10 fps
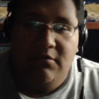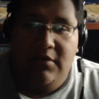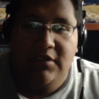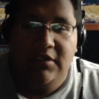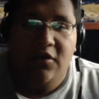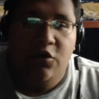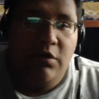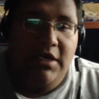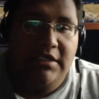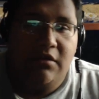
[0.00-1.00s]
Vamos a hacerlo
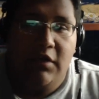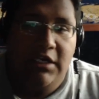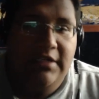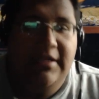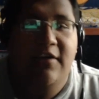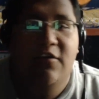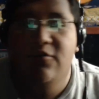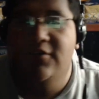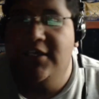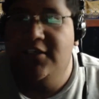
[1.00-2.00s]
como en la escuelita. Con
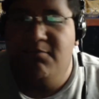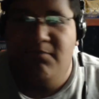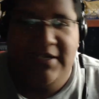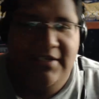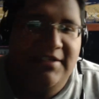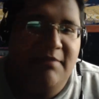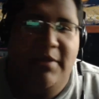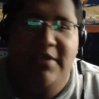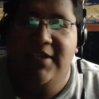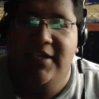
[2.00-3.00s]
un 6 pasas de
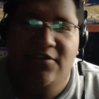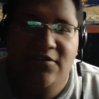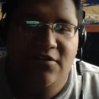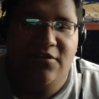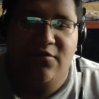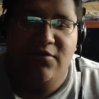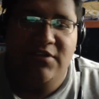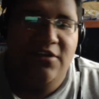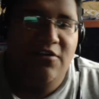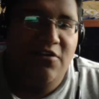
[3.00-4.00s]
panzazo, con un
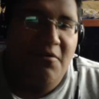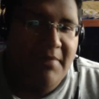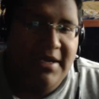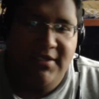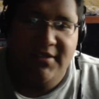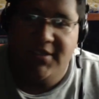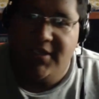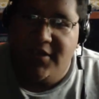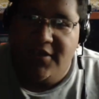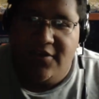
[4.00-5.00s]
5 no pasas
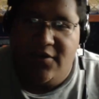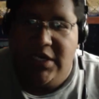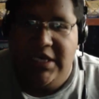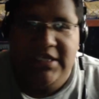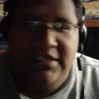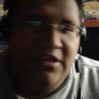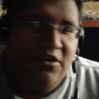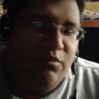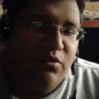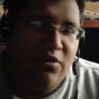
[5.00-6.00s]
no hay
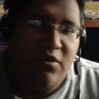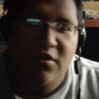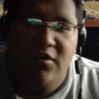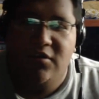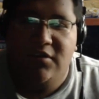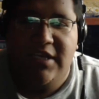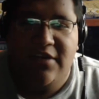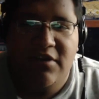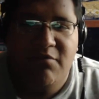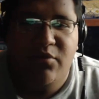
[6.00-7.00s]
5.2, o sea,
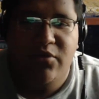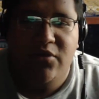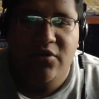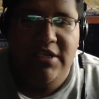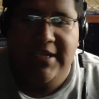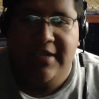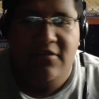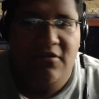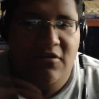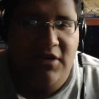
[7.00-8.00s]
no hay punto y
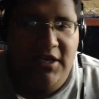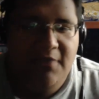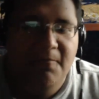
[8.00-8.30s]
tanto, ¿ok?